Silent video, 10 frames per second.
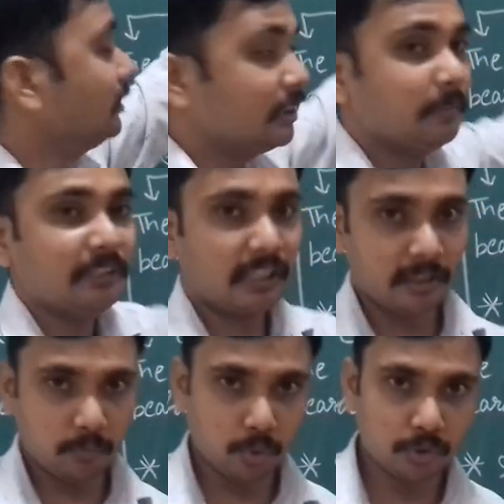जिसमें
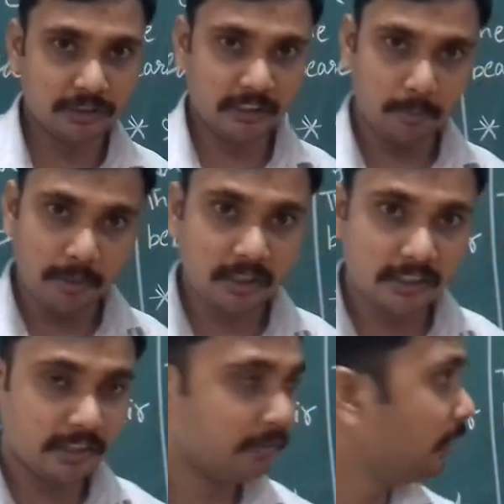ज़्यादा बूल हो ज़्यादा मिल्क
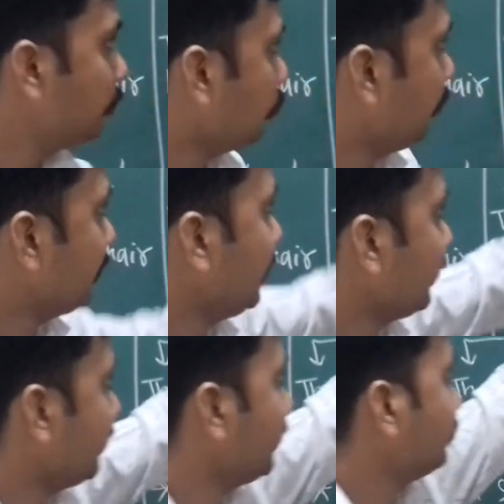देने वाली हो तो अपन क्या
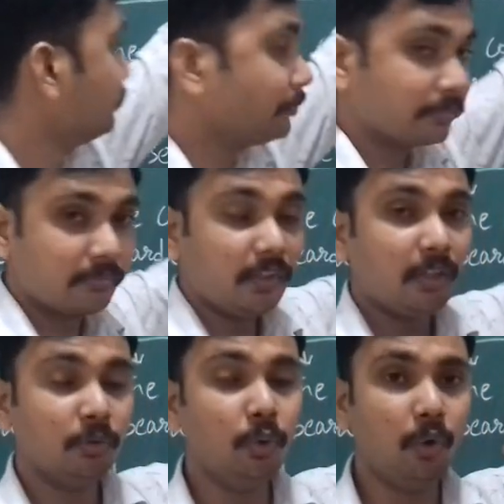करेंगे
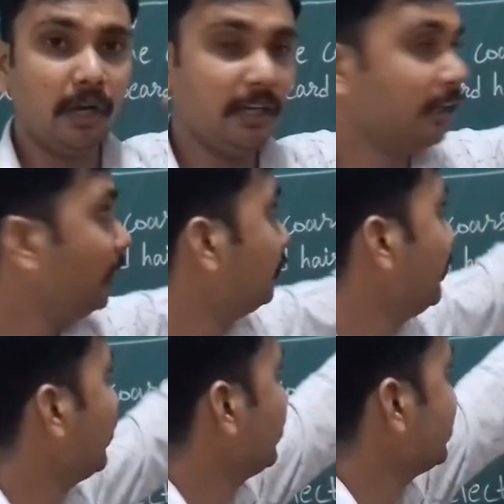दो अलग अलग ब्रीडिंग